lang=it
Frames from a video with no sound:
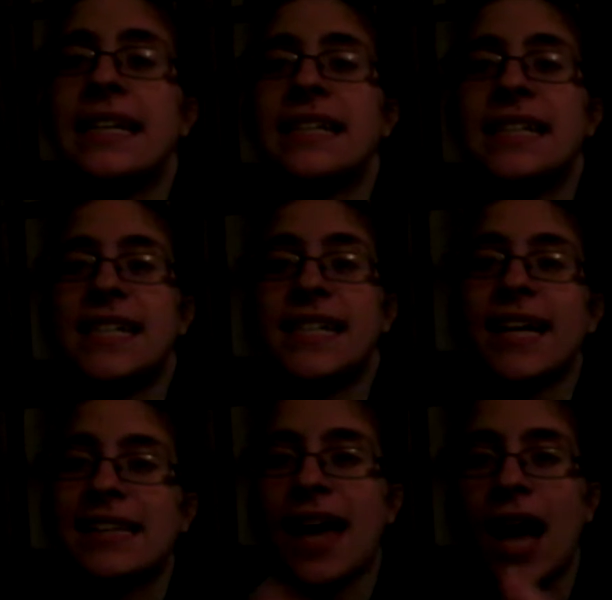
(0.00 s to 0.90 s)
Eh, in
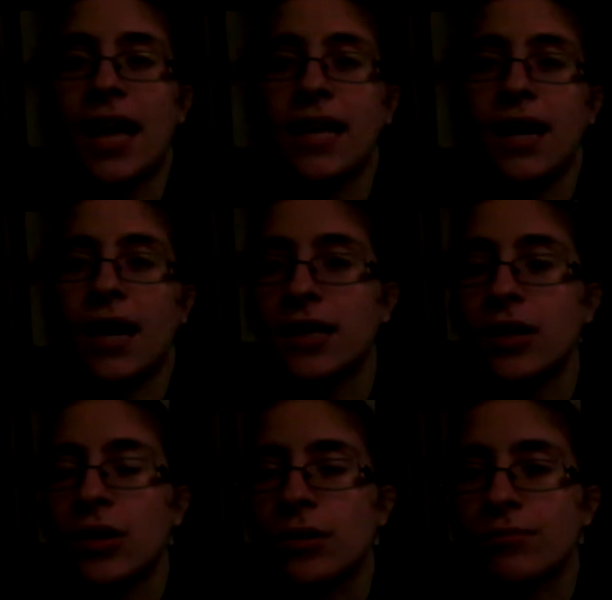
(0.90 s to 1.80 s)
realtà eh,
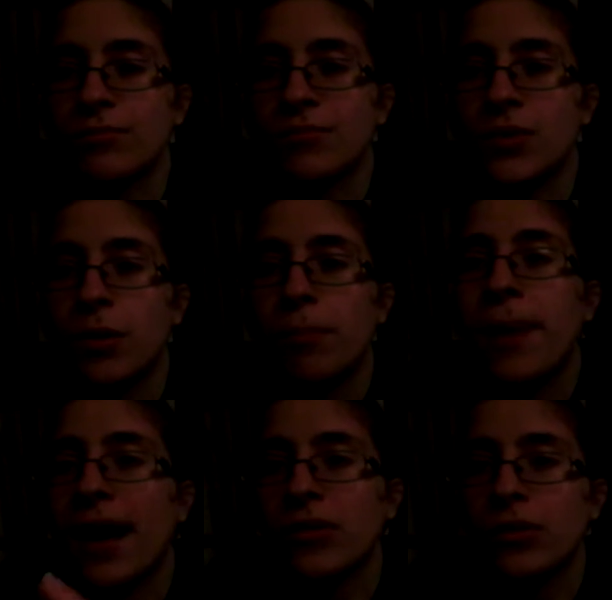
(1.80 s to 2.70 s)
io non, non,
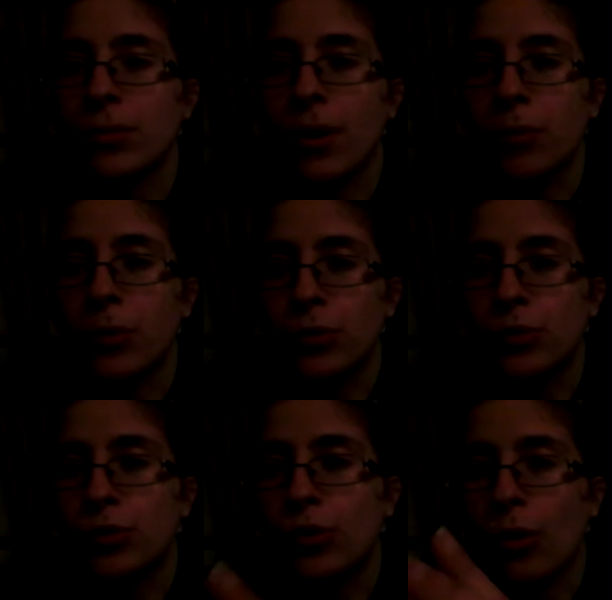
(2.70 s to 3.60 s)
mando proprio
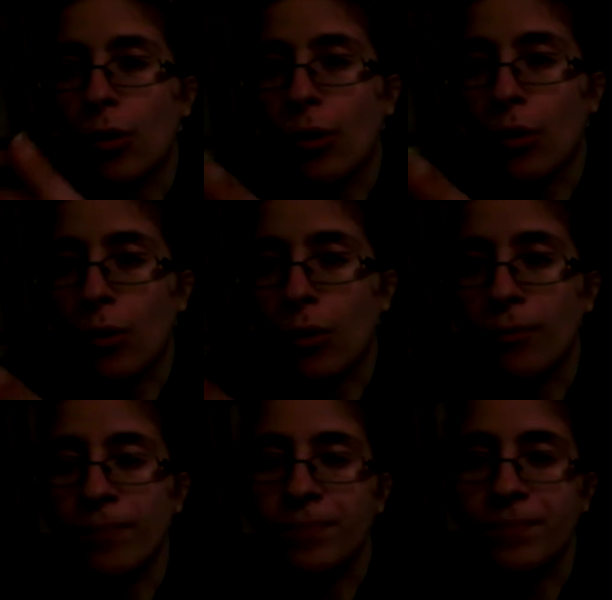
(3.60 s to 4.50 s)

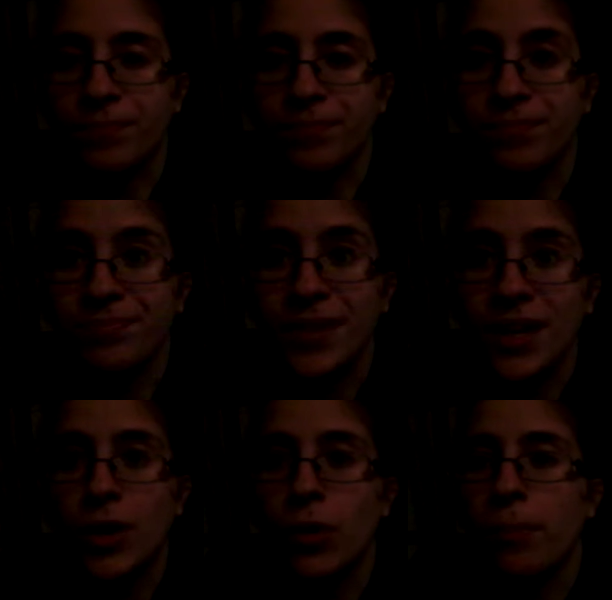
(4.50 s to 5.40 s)
tutto, mm,
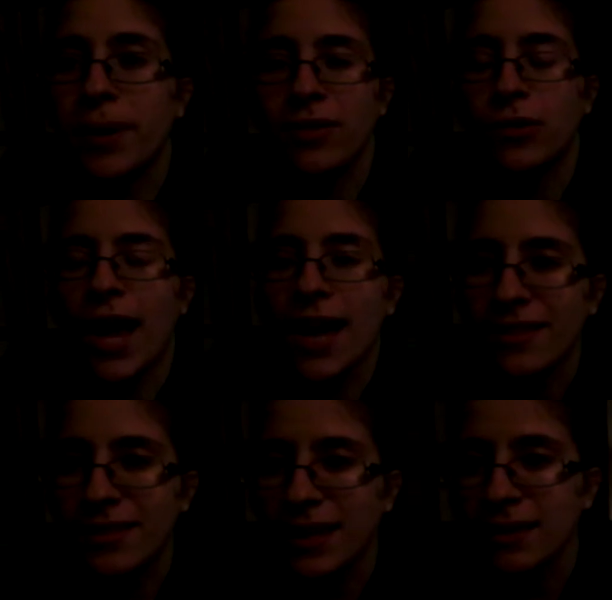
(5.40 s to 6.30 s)
io non prendo
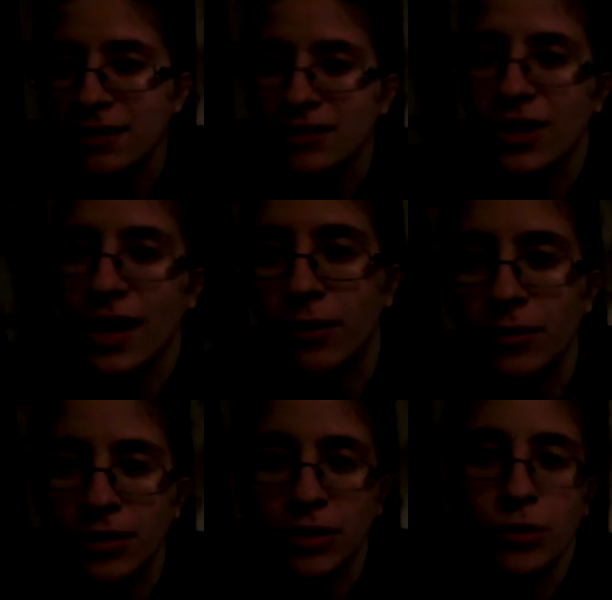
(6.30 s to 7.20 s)
latte, cioè,
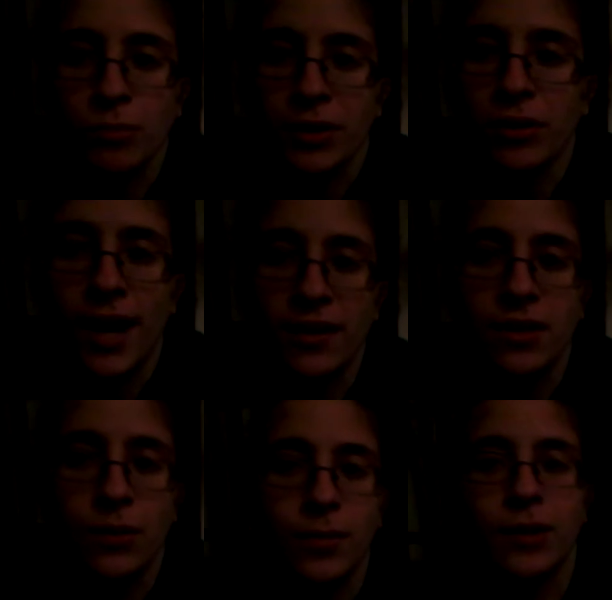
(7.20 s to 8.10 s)
quindi non prendo
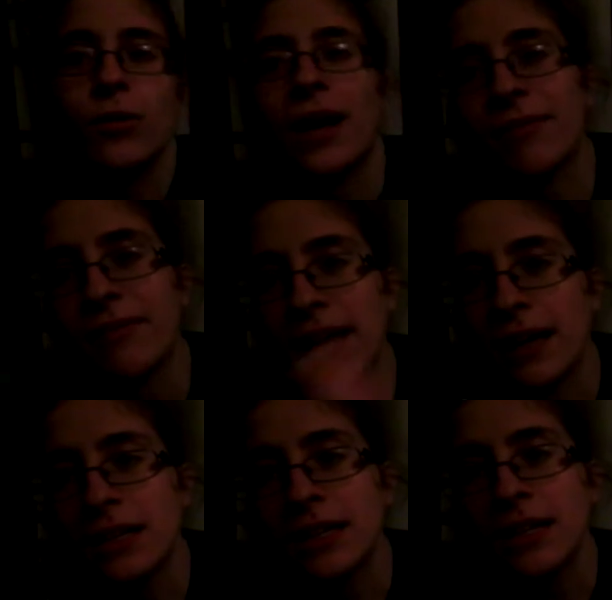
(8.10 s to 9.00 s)
latte, quindi prendo
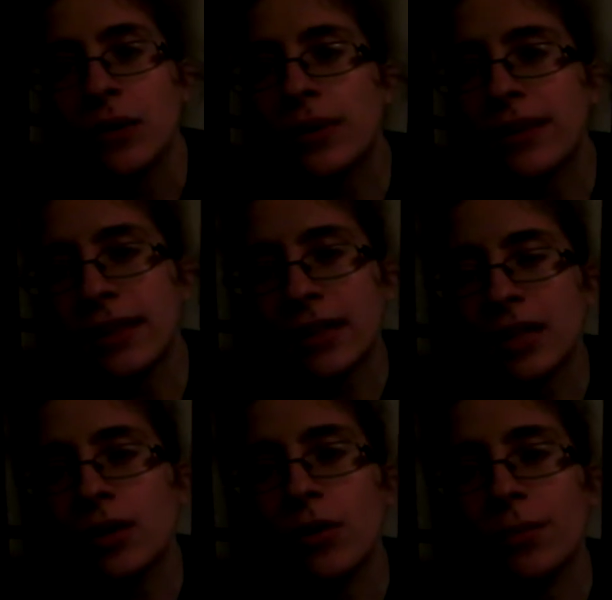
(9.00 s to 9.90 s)
caffè.
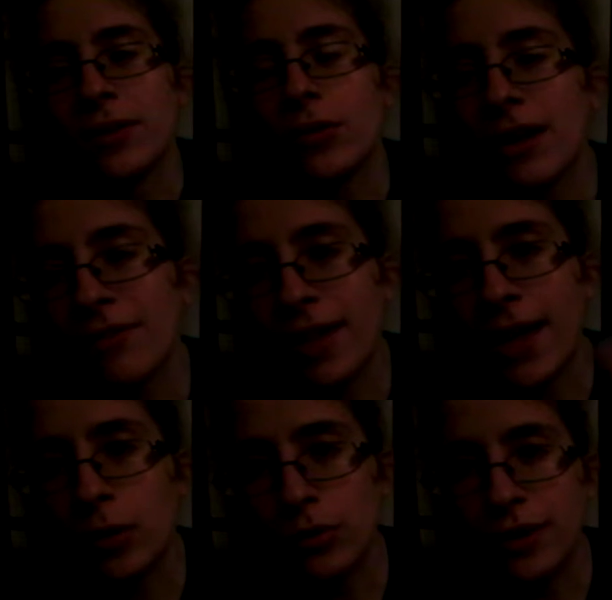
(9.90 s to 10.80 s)
Quindi io prendo
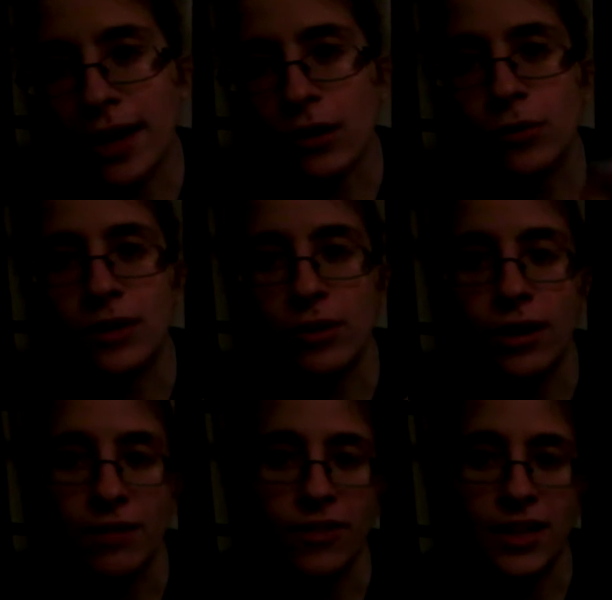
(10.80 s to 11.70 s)
caffè o tè, quindi
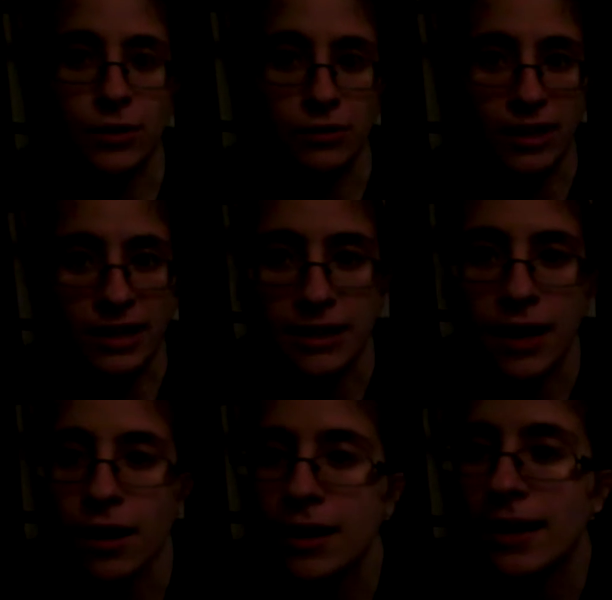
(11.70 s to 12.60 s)
ho caffeina o
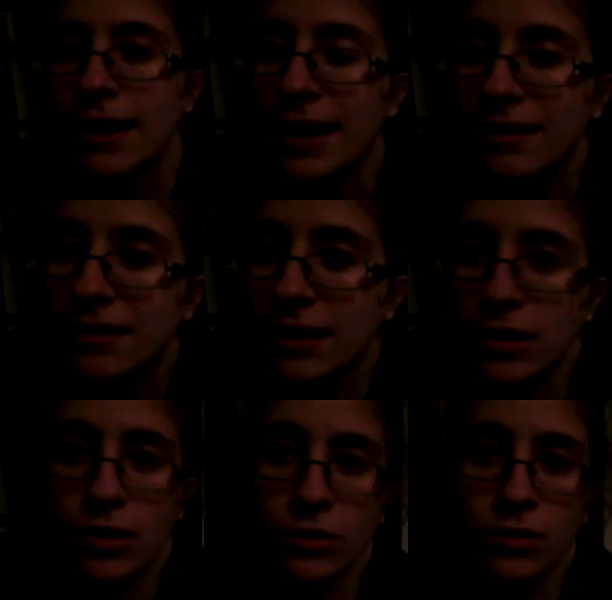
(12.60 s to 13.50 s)
teina. Il latte
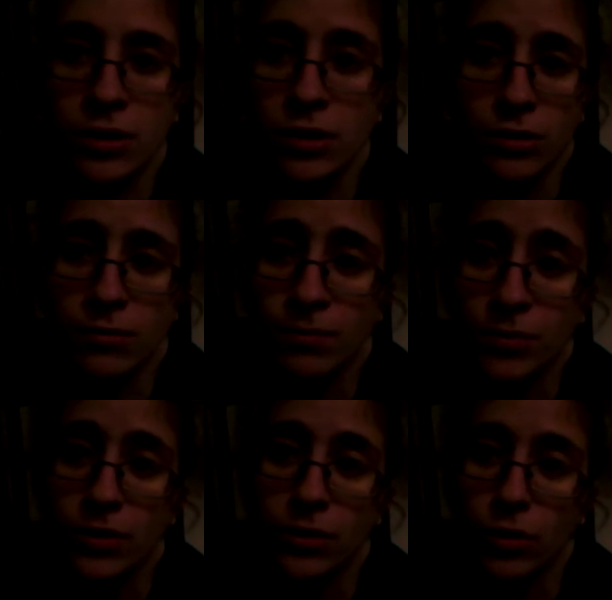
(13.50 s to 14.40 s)
non,
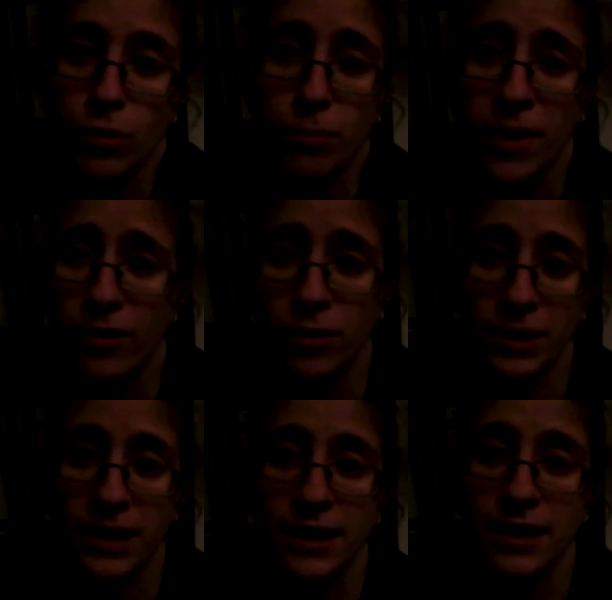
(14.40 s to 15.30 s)
non lo bevo
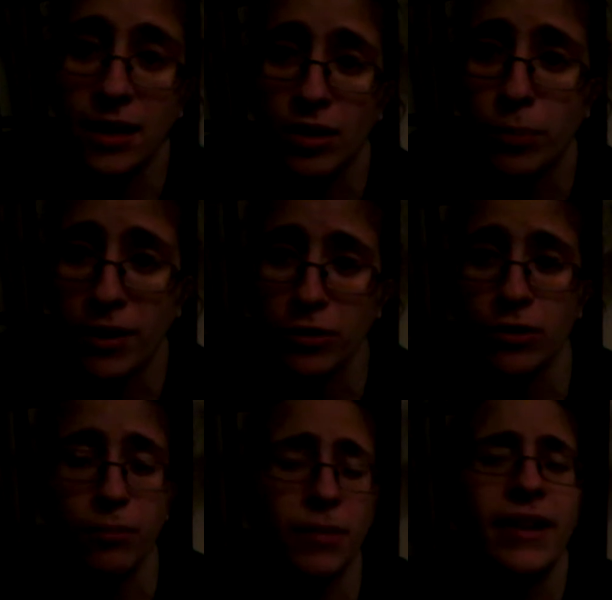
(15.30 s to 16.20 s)
perché ho
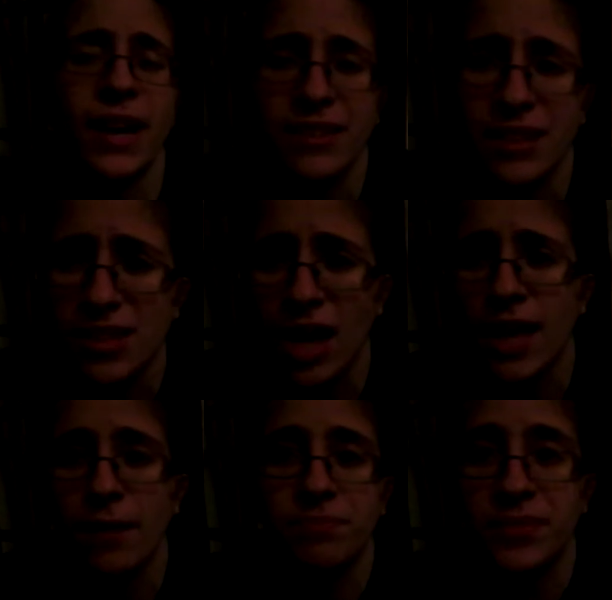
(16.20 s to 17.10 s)
provato a bere latte di
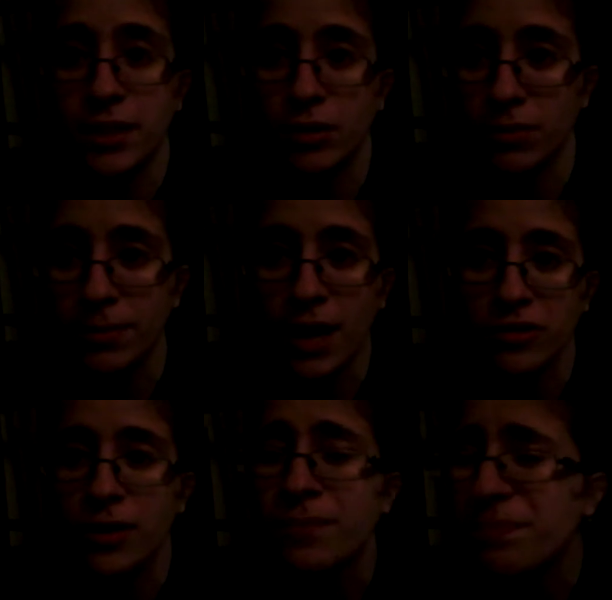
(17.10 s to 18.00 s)
soia e non mi
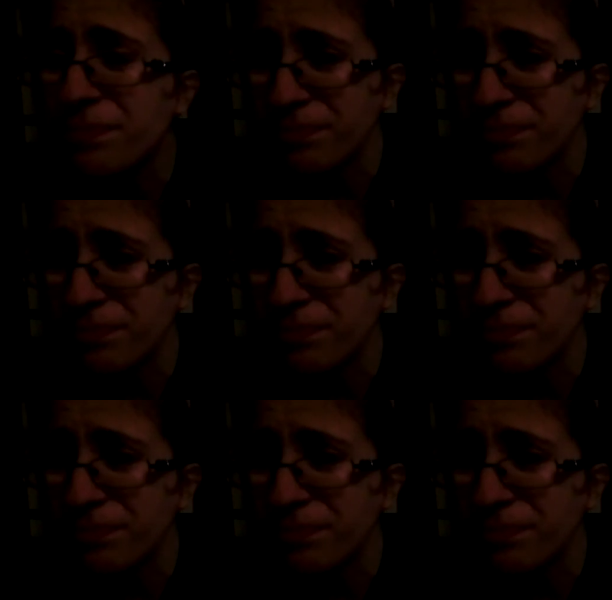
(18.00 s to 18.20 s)
piace.